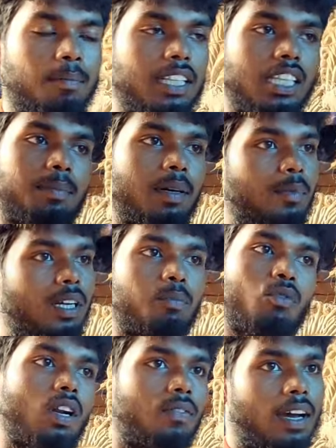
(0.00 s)
गणपति पर अपना
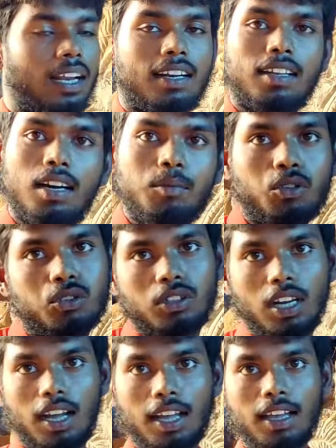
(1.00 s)
पूरा फाइनल काम हो
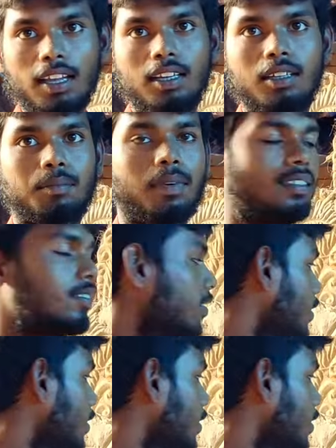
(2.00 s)
चुका है हाँ बस